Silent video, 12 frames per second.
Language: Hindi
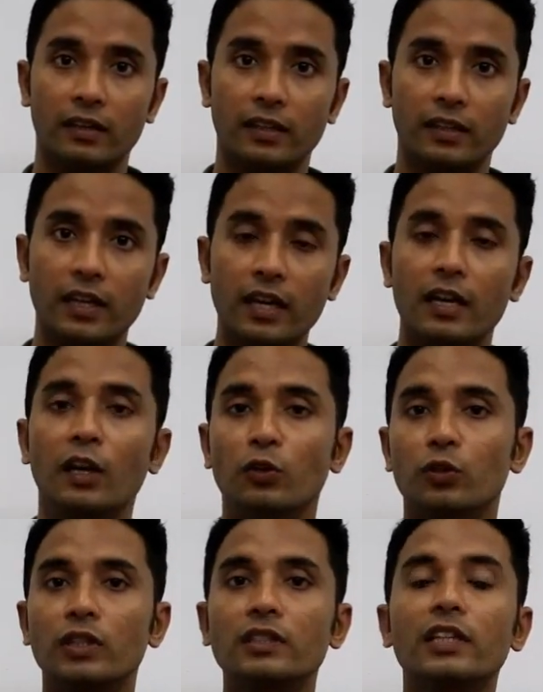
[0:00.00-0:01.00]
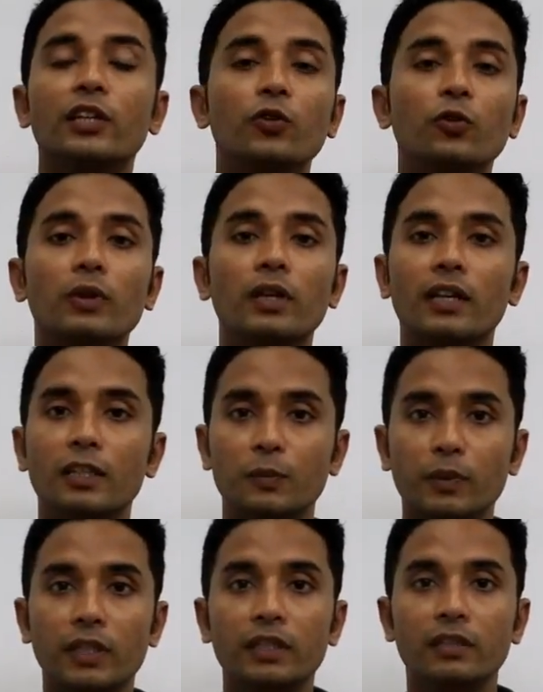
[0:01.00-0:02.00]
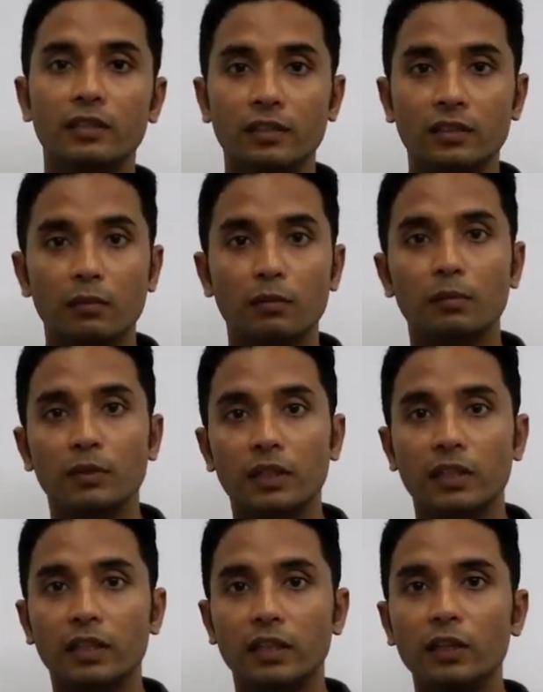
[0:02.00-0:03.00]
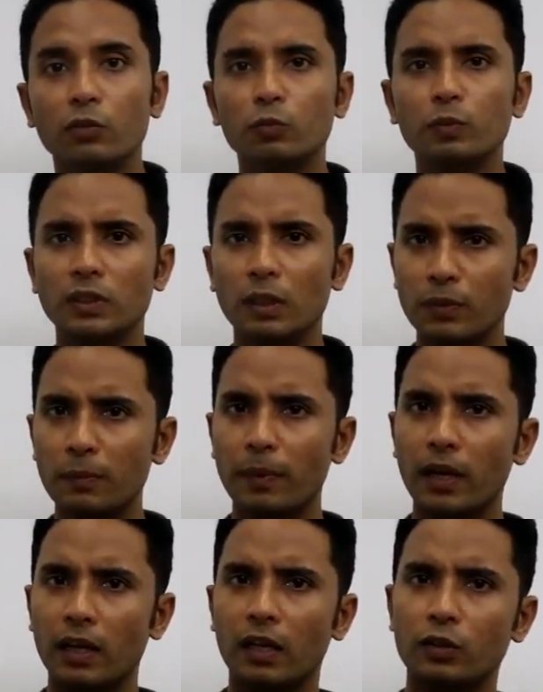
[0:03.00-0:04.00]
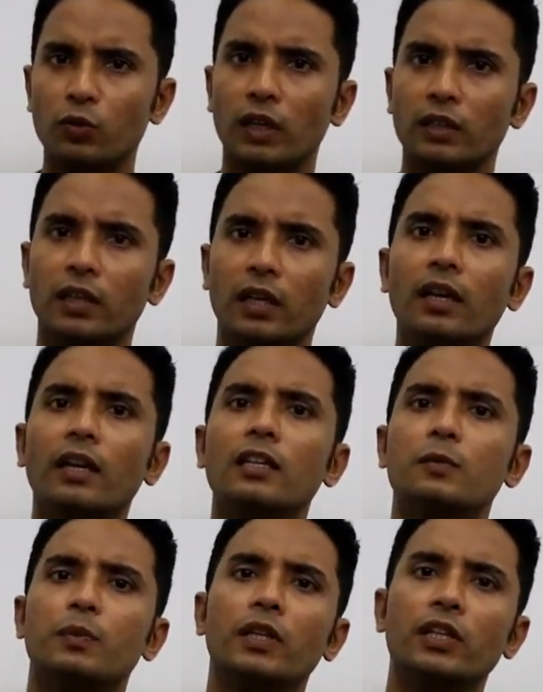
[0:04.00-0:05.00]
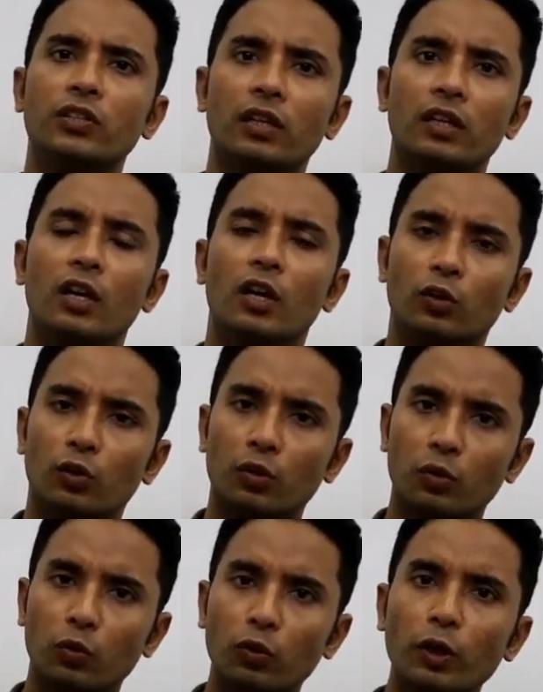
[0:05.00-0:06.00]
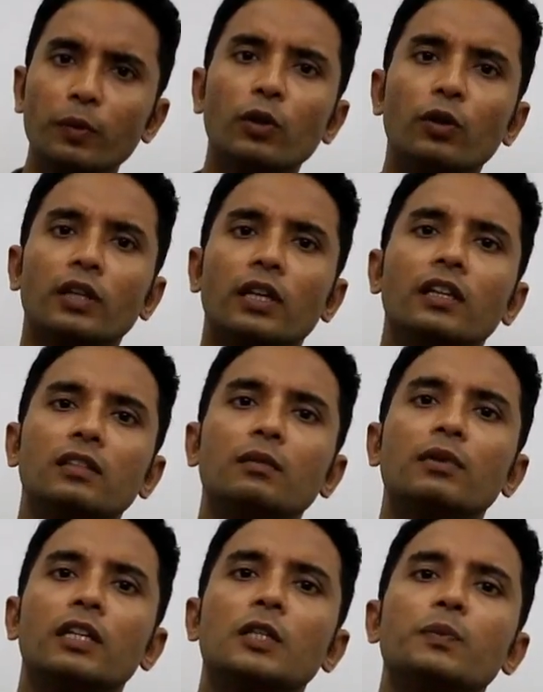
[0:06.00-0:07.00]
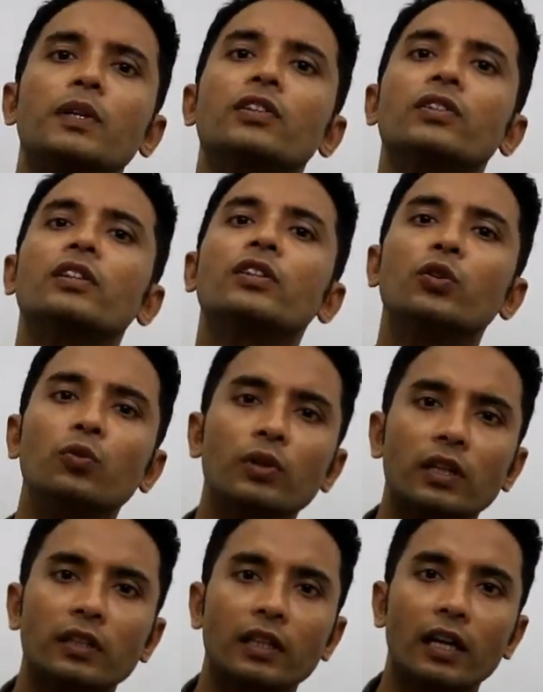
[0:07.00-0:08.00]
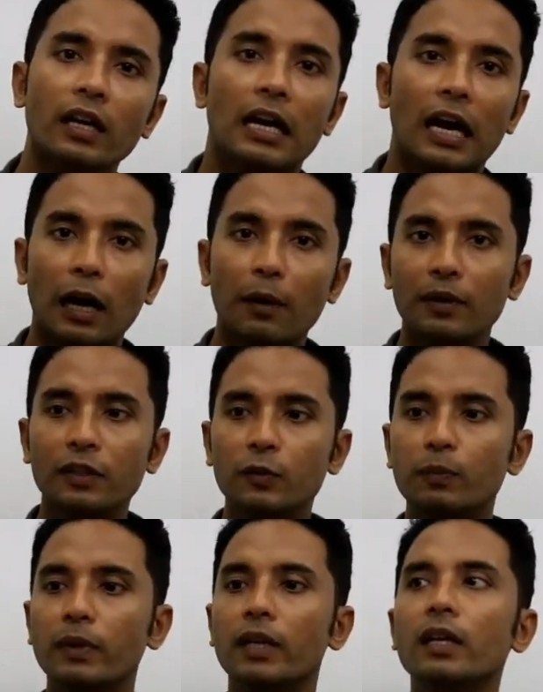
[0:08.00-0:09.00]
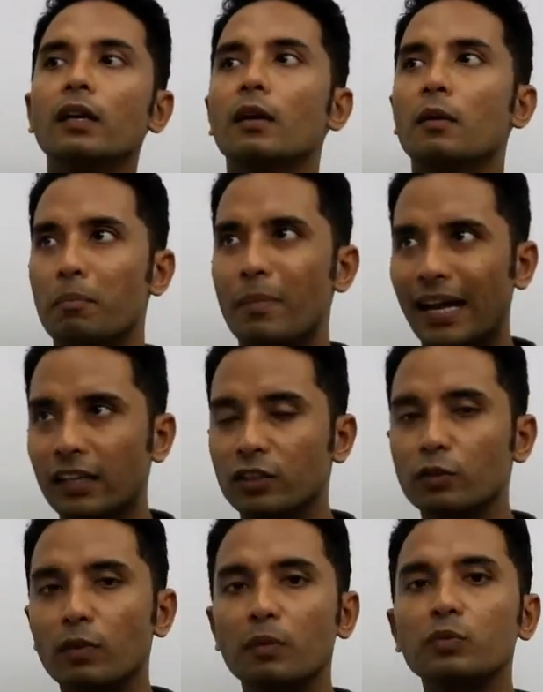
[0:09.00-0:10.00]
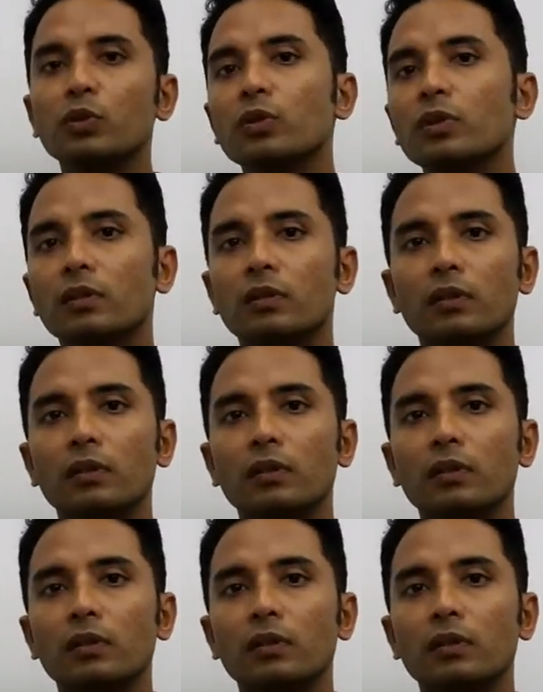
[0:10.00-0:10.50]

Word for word: ठीक है तो जैसे ह्यूमन रेस्पिरेटरी सिस्टम हम देखेंगे तो उसमें सबसे पहला जो आता है रेस्पिरेशन तो कोई भी ऑर्गेनिज्म रेस्पिरेशन क्यों करता है अब इसमें मैक्सिमम जो